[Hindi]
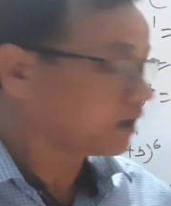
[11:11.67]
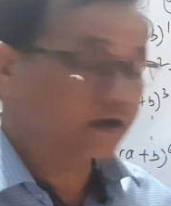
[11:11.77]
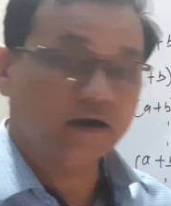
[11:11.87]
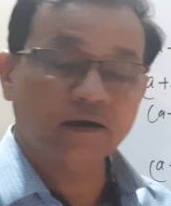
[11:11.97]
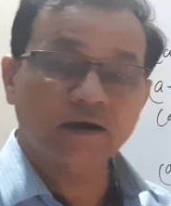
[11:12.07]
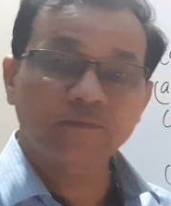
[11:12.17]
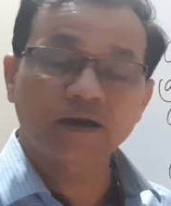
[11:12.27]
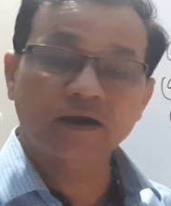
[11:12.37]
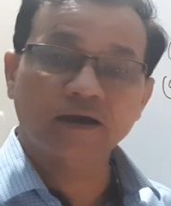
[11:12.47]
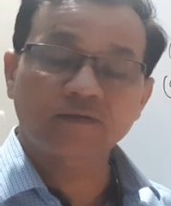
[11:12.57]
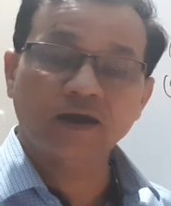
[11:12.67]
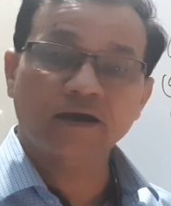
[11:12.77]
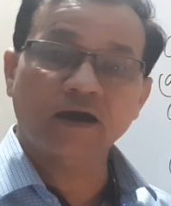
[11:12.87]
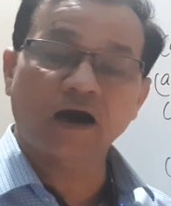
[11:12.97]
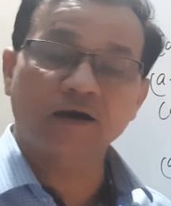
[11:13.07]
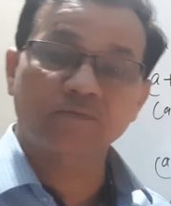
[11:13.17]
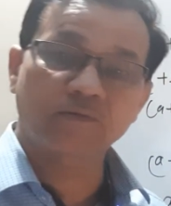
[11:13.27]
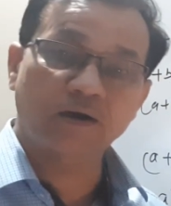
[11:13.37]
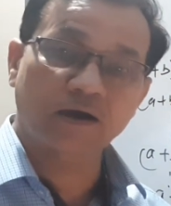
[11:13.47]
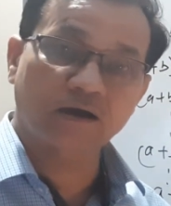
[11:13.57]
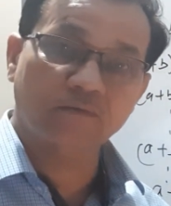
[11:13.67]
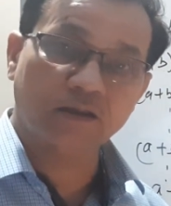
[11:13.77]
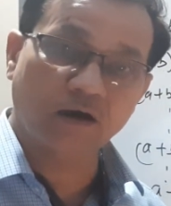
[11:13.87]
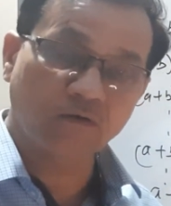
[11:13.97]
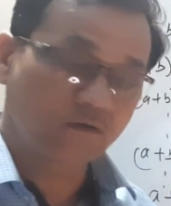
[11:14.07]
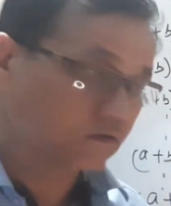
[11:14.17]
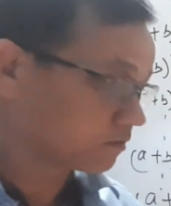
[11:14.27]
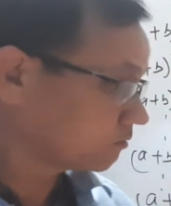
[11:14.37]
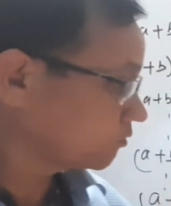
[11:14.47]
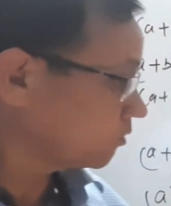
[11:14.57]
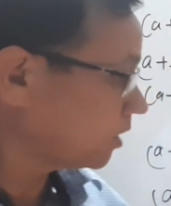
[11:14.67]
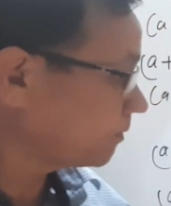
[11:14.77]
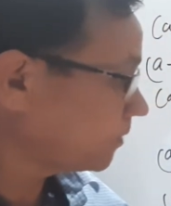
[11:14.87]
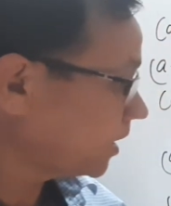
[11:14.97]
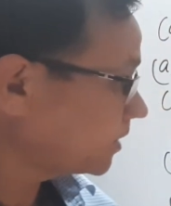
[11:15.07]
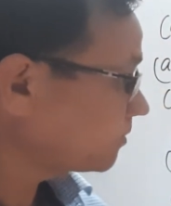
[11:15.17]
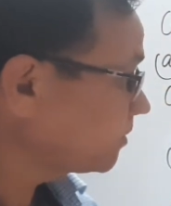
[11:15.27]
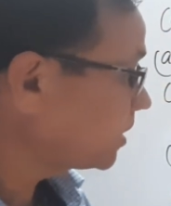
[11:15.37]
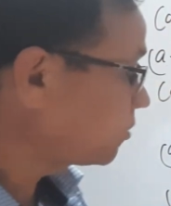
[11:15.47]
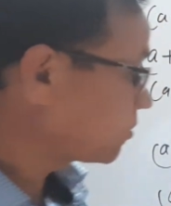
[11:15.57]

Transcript: लेकिन अगर मैंने कह दिया कि आठवें वाले को बताओ तो आप आठवें वालों